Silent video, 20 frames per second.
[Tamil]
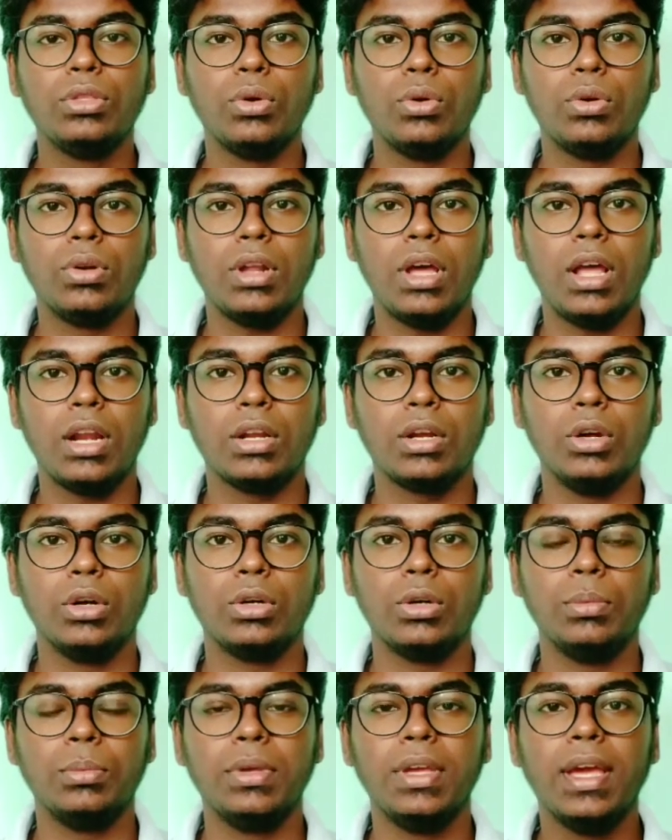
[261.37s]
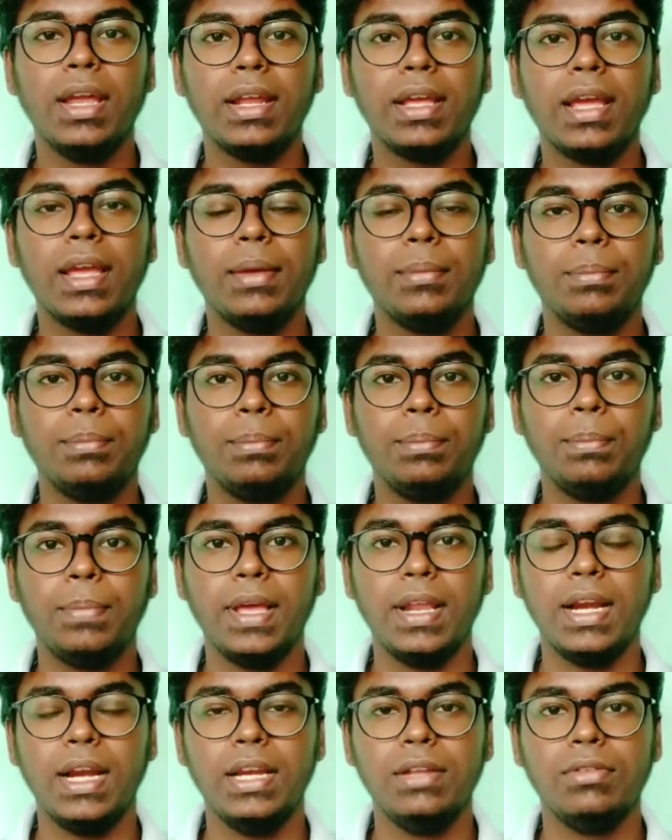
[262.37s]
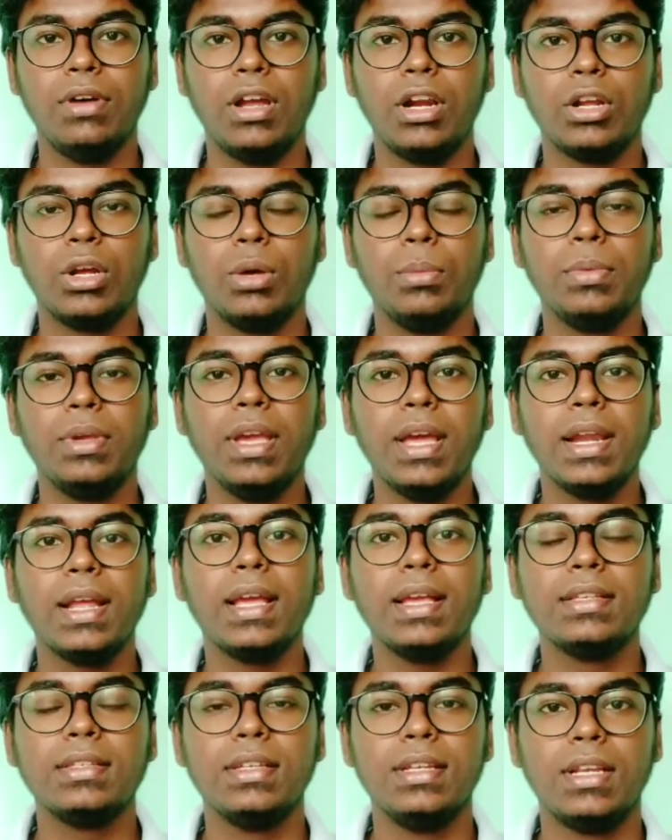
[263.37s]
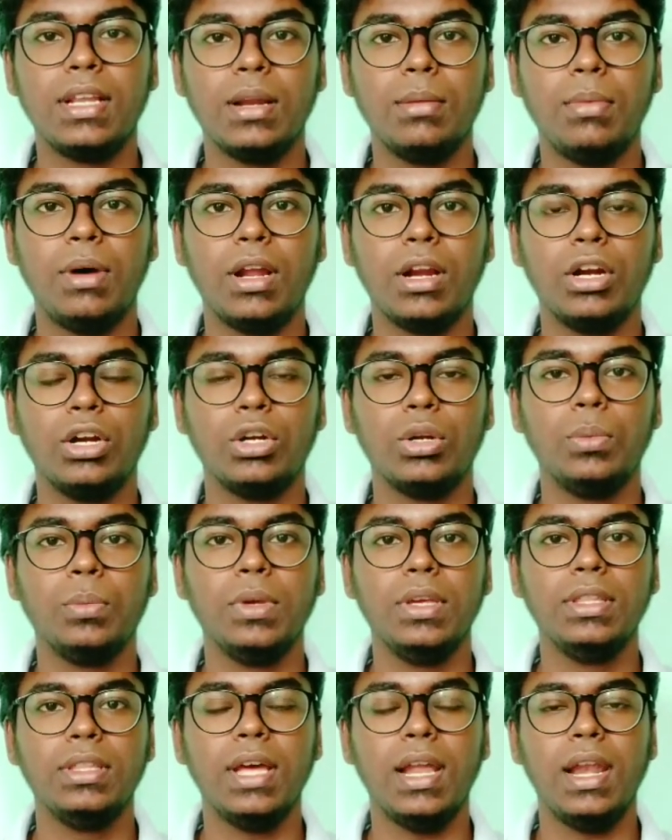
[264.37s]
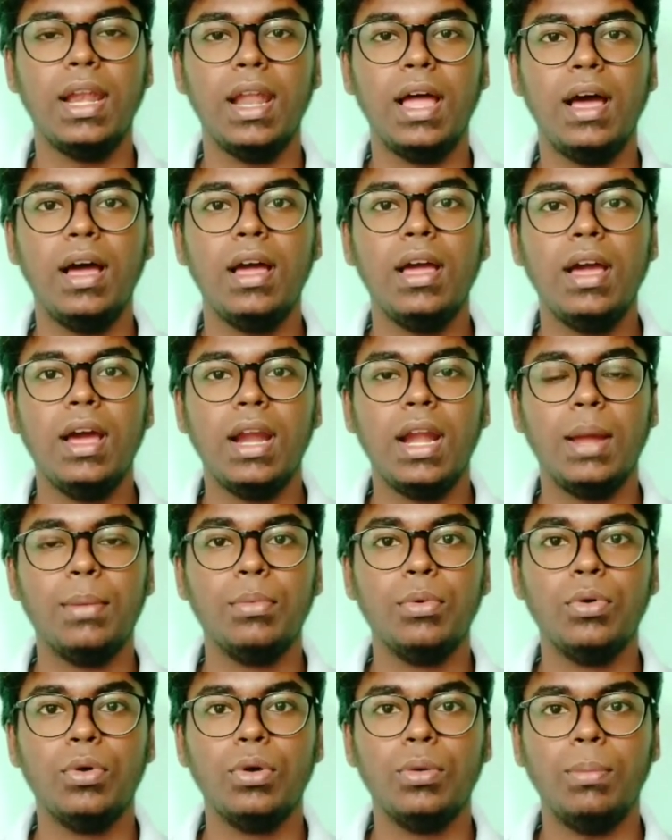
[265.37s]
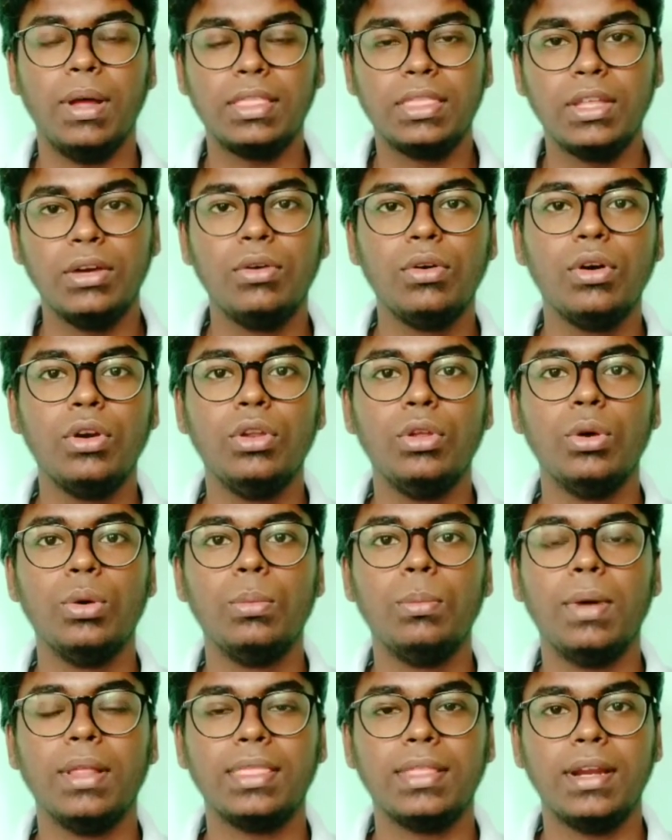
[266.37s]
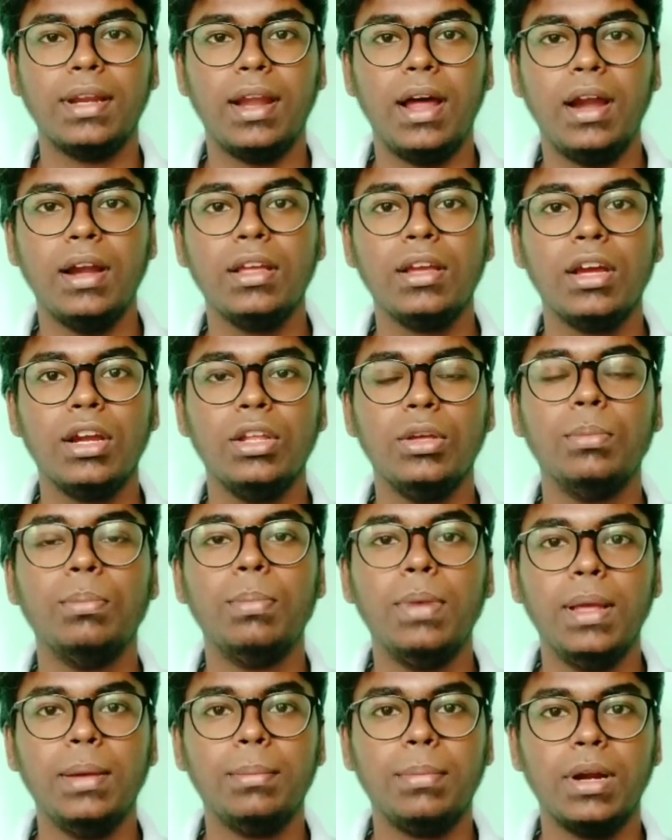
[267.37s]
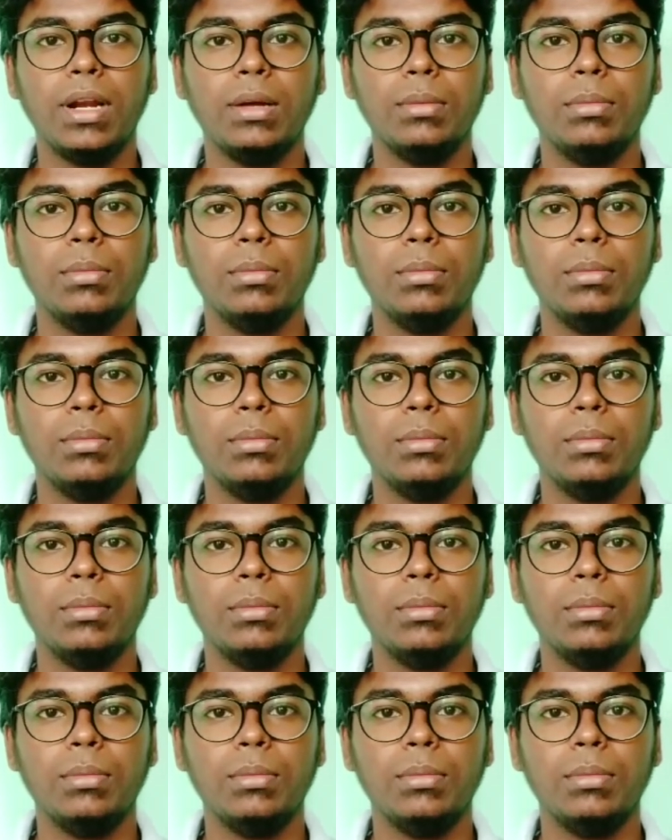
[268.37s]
தொற்றா இருக்கட்டும் இயற்கை பேரழிவா இருக்கும் இயற்கை சீற்றமா இருக்கட்டும் இதெல்லாம் நம்ம மற்றவங்களையும் மற்ற நாடுகளையும் பிளேம் பண்ண